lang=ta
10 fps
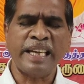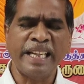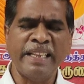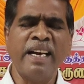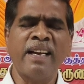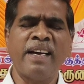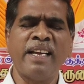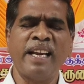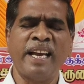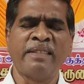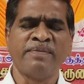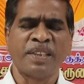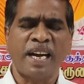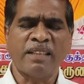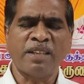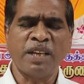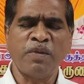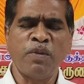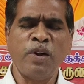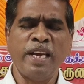இந்த நாளிலே கத்துடைய
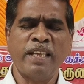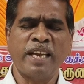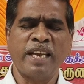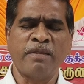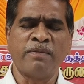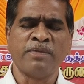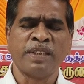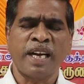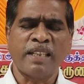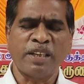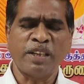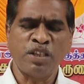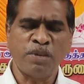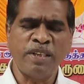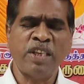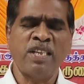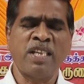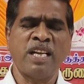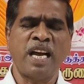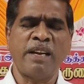ஊழியத்தையும் கத்தனி
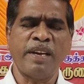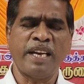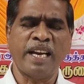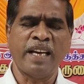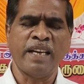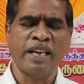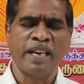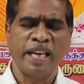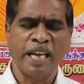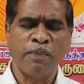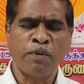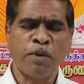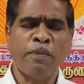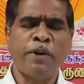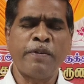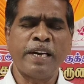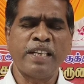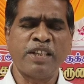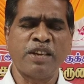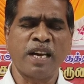சுவிசேஷத்தை அறிவிக்க நீங்கள்
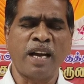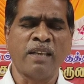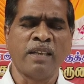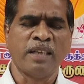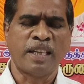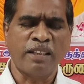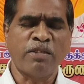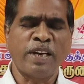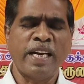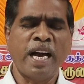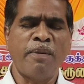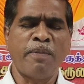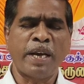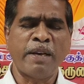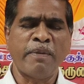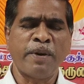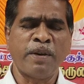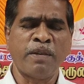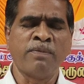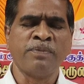புறப்படுவீர்கள் சொன்னால் கத்துடைய நாமம்
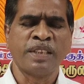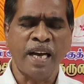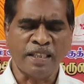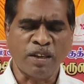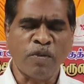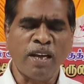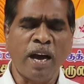மகிமப்படும் கர்த்தர் உங்களை